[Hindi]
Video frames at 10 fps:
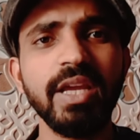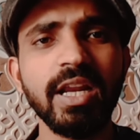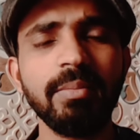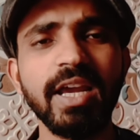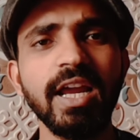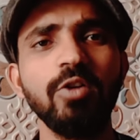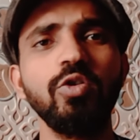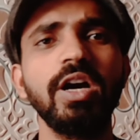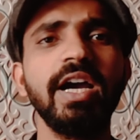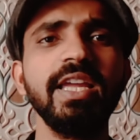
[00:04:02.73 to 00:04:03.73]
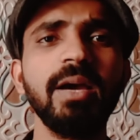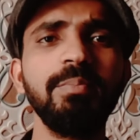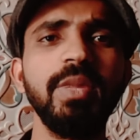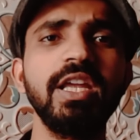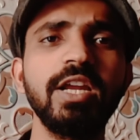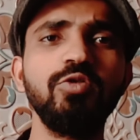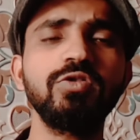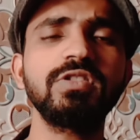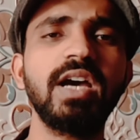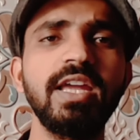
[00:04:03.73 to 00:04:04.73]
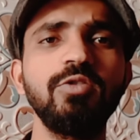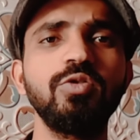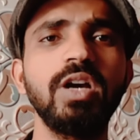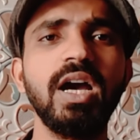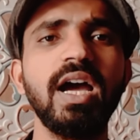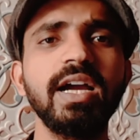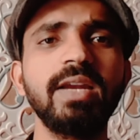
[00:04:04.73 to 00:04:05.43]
मेरा भला होगा या मेरा नुकसान होगा